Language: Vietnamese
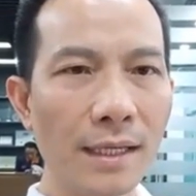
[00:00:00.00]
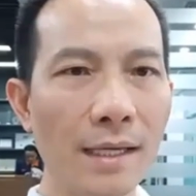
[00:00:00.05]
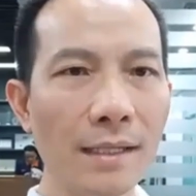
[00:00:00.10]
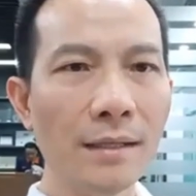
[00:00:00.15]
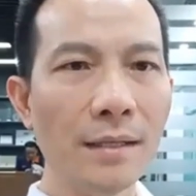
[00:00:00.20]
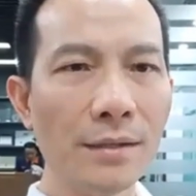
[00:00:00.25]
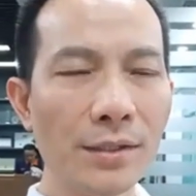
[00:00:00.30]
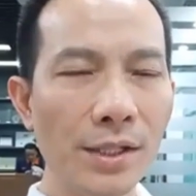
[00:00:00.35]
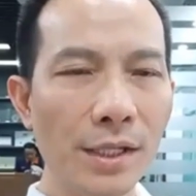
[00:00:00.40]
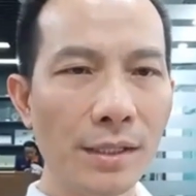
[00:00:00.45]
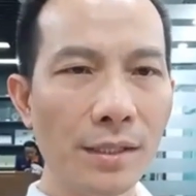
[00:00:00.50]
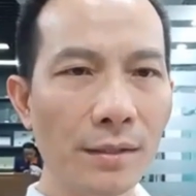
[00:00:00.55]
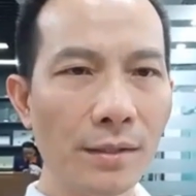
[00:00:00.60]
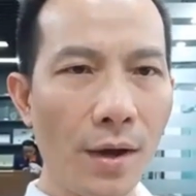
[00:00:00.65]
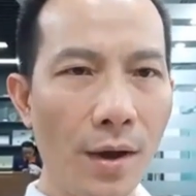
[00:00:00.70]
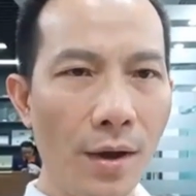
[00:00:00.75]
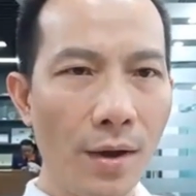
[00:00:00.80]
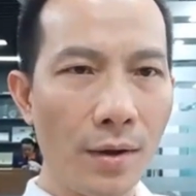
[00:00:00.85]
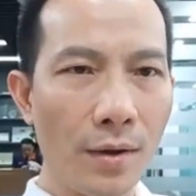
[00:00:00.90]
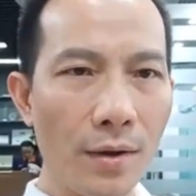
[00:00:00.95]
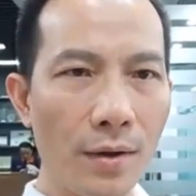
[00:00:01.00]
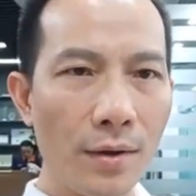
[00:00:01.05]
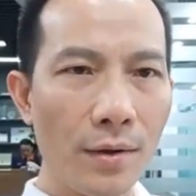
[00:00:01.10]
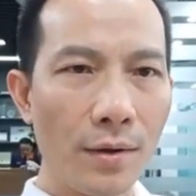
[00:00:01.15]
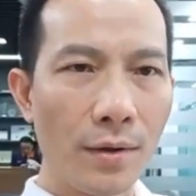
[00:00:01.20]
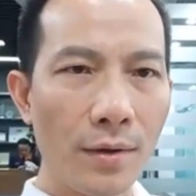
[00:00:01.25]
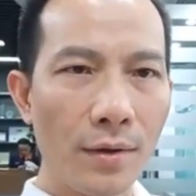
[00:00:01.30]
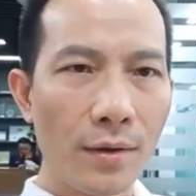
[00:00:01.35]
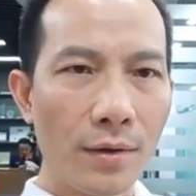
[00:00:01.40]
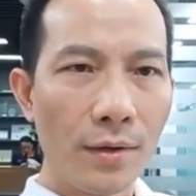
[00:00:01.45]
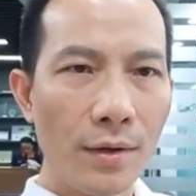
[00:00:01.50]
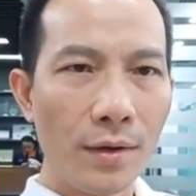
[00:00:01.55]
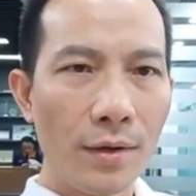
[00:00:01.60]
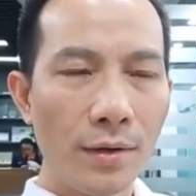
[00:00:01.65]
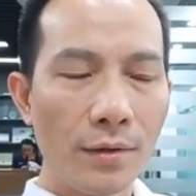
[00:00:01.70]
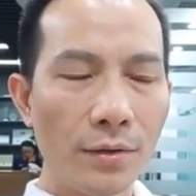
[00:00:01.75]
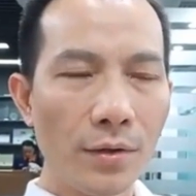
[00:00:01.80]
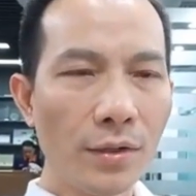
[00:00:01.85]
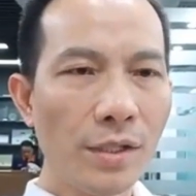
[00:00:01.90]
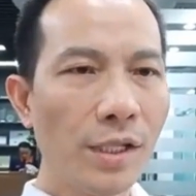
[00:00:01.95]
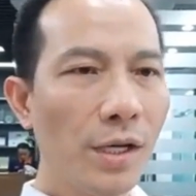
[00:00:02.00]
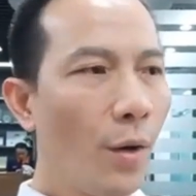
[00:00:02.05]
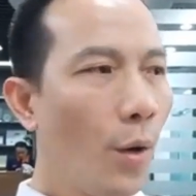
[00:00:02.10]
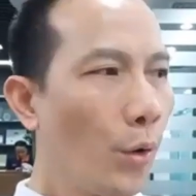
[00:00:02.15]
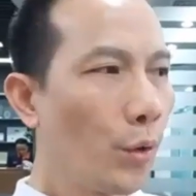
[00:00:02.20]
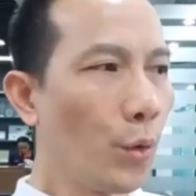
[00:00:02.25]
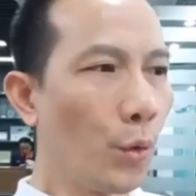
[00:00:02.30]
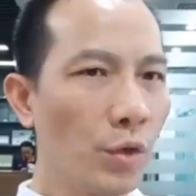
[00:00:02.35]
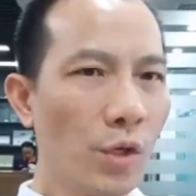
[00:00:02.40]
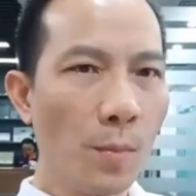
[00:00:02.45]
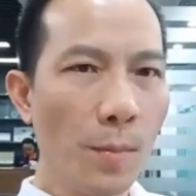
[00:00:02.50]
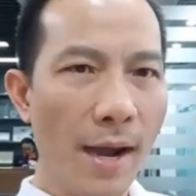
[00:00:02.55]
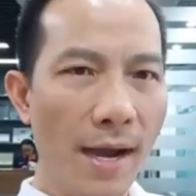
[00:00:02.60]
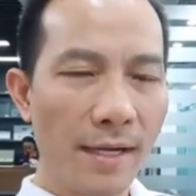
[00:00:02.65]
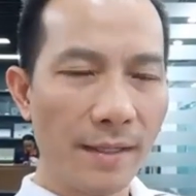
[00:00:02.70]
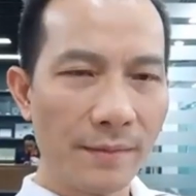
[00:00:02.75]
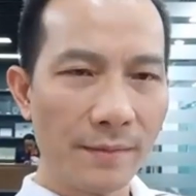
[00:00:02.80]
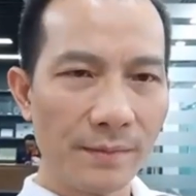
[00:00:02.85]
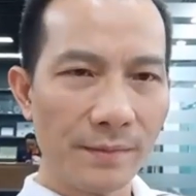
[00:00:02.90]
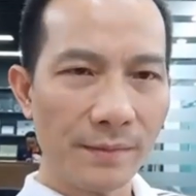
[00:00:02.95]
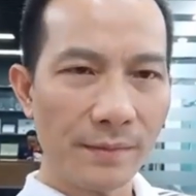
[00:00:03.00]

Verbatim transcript: kiến thức, tri thức đó nó chưa hội đủ trong bạn.